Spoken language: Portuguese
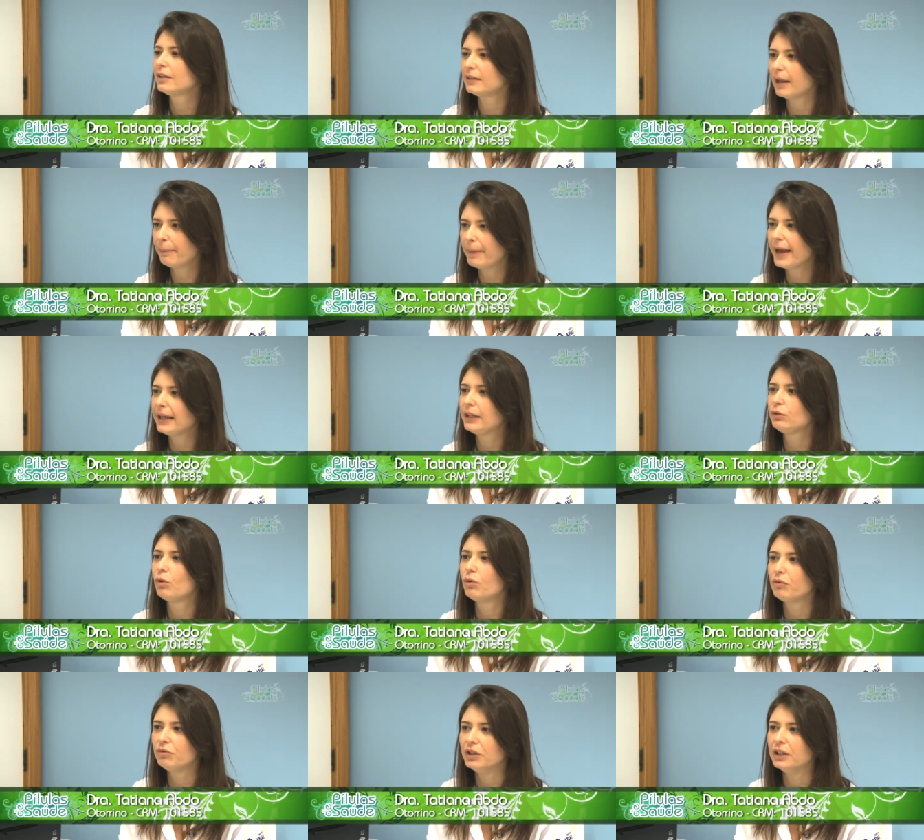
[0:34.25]
da pele do
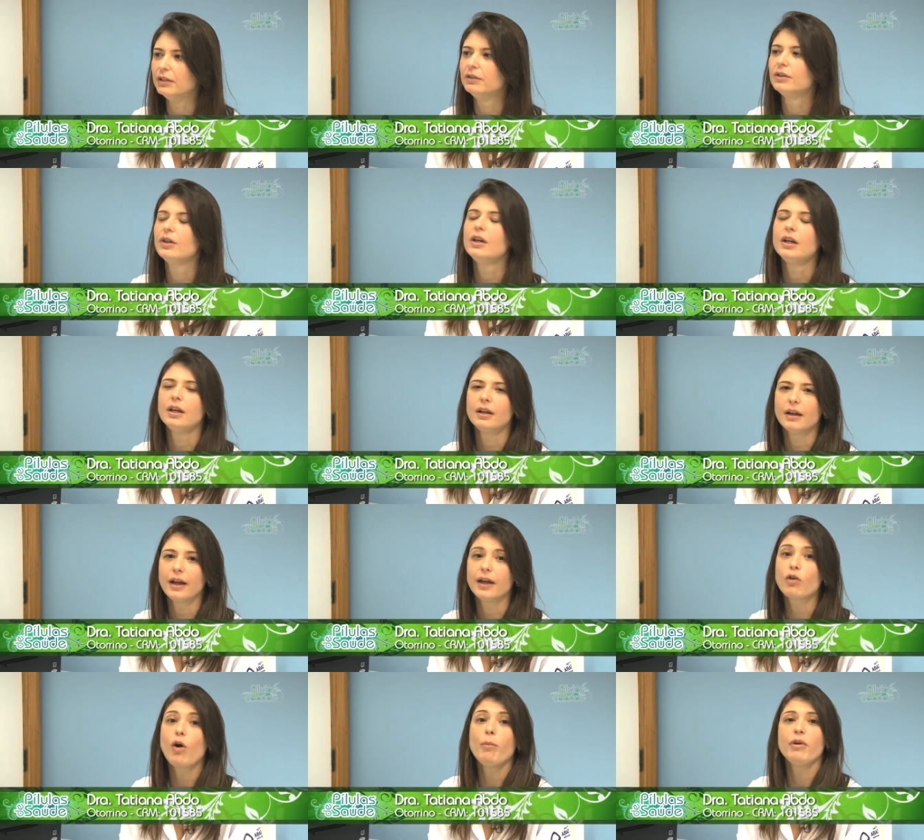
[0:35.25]
ouvido.
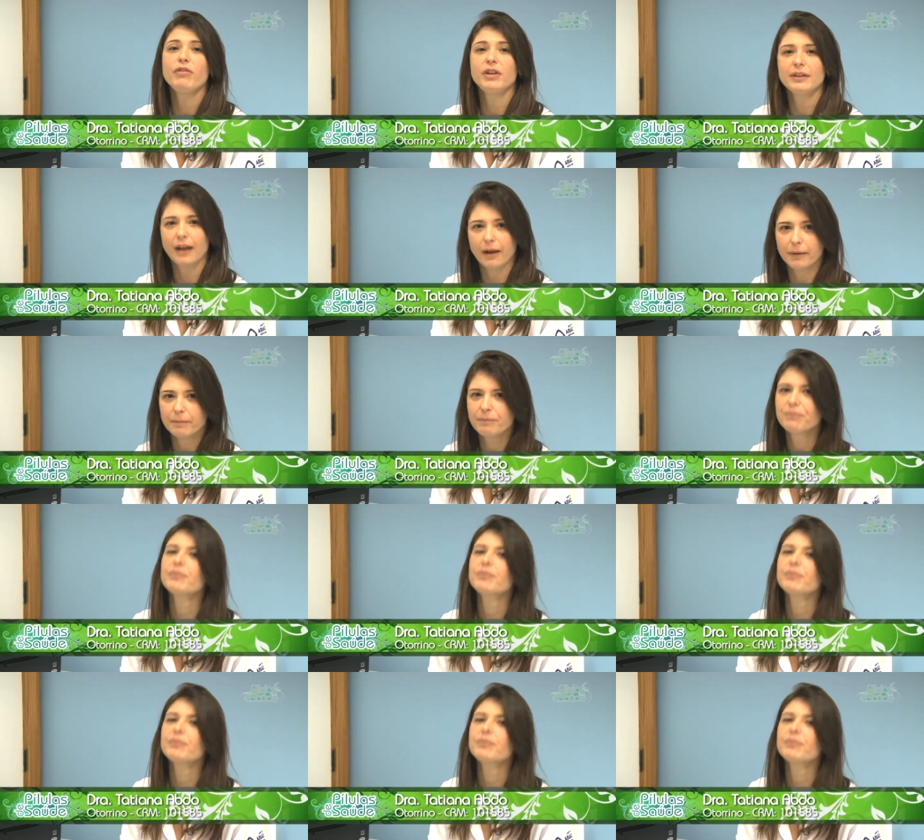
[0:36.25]
É, e como evitar?